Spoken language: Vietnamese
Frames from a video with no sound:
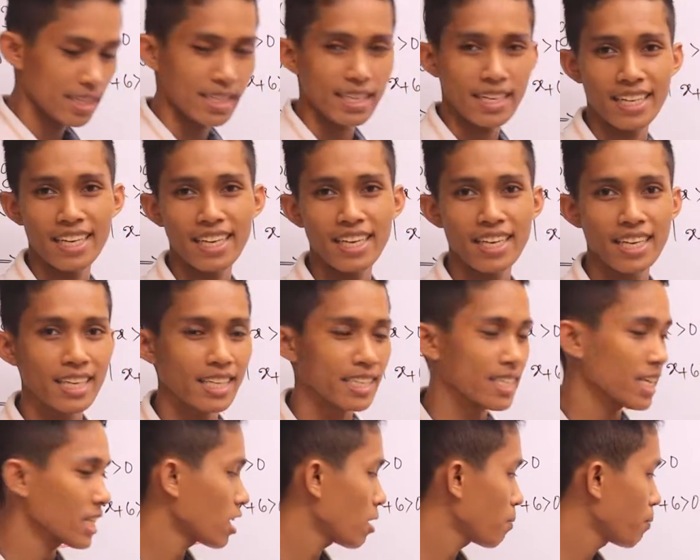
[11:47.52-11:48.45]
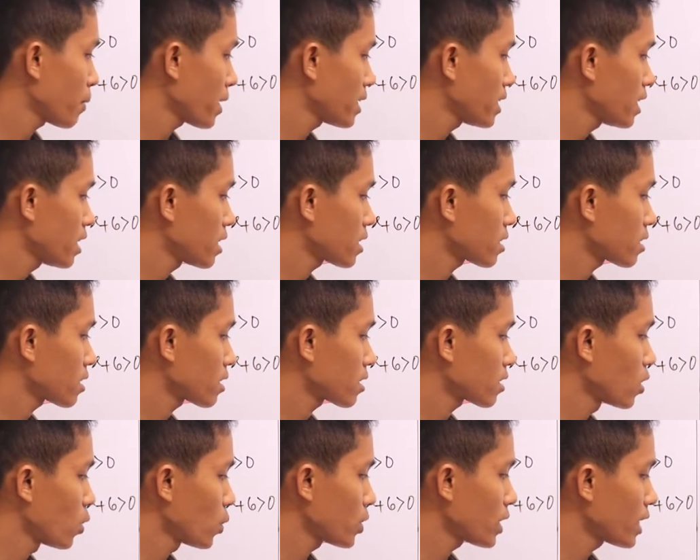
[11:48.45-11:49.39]
thế chắc đọ pi dương
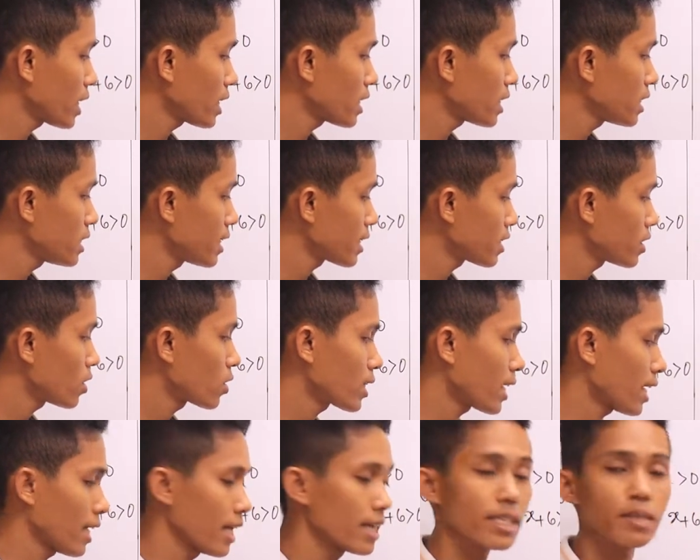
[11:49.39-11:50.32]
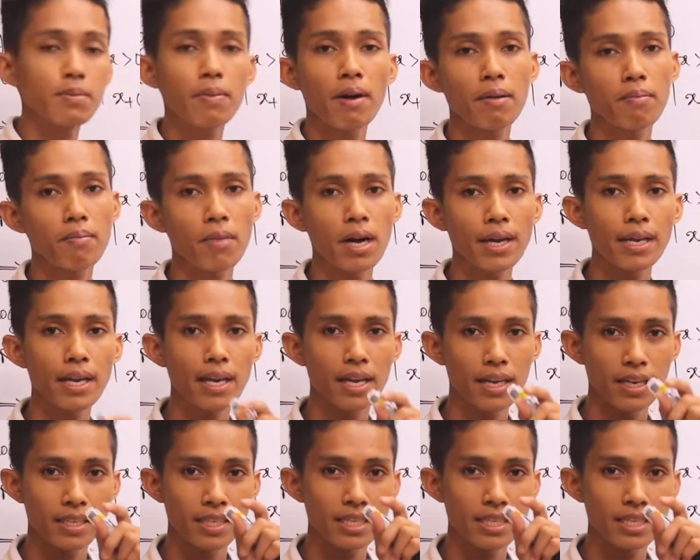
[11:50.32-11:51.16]
đôi này cứ dương vô tại x mà bảy